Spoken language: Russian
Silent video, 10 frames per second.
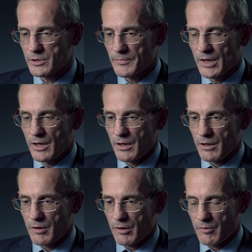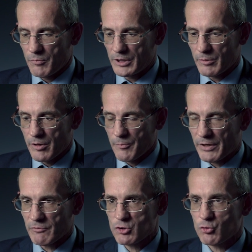них э, было
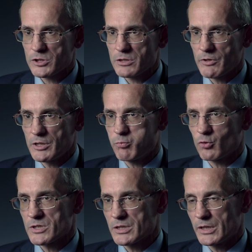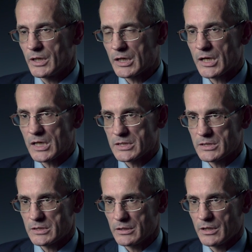превосходство японской
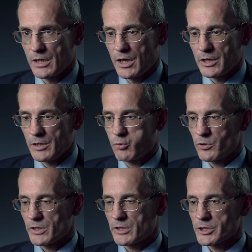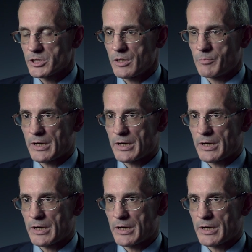расы. Япония должна